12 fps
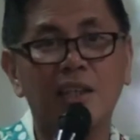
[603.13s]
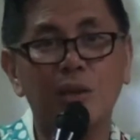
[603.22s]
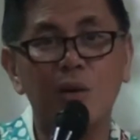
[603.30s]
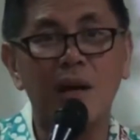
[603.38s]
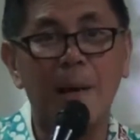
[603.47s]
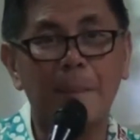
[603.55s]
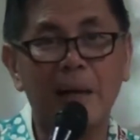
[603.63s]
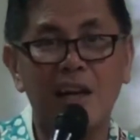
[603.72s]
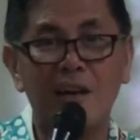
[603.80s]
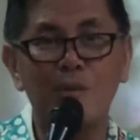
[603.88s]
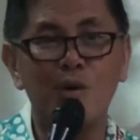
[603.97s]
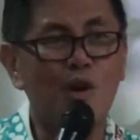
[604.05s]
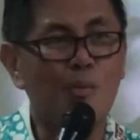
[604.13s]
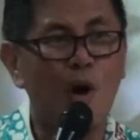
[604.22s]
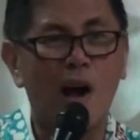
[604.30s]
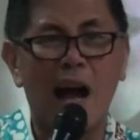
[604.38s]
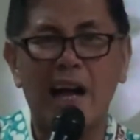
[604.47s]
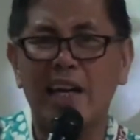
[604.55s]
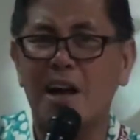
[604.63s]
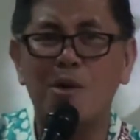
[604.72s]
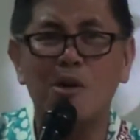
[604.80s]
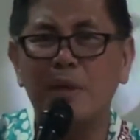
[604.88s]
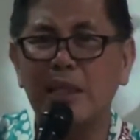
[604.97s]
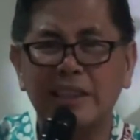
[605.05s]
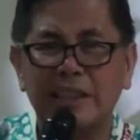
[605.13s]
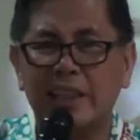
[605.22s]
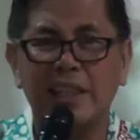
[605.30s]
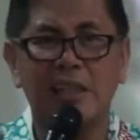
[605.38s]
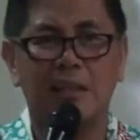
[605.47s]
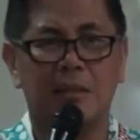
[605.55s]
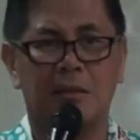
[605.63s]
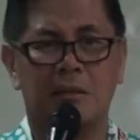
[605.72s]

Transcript: itu nggak pandang bulu mau kaya mau miskin.